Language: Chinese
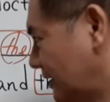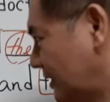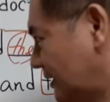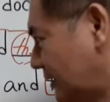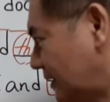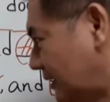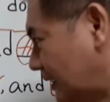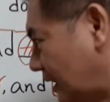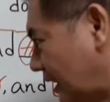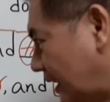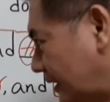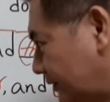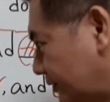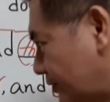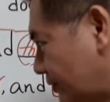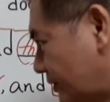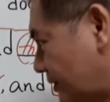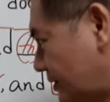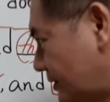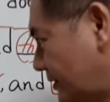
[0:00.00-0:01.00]
the
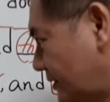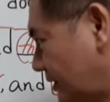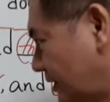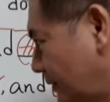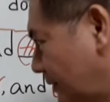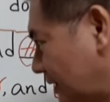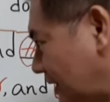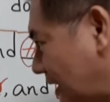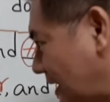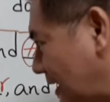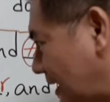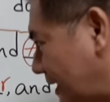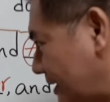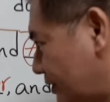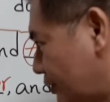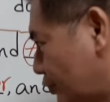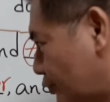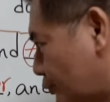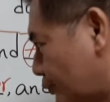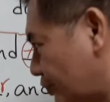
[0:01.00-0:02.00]
others，因为它还
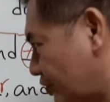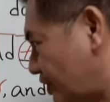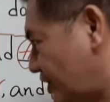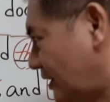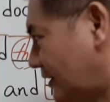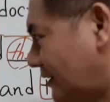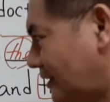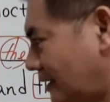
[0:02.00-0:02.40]
是属于限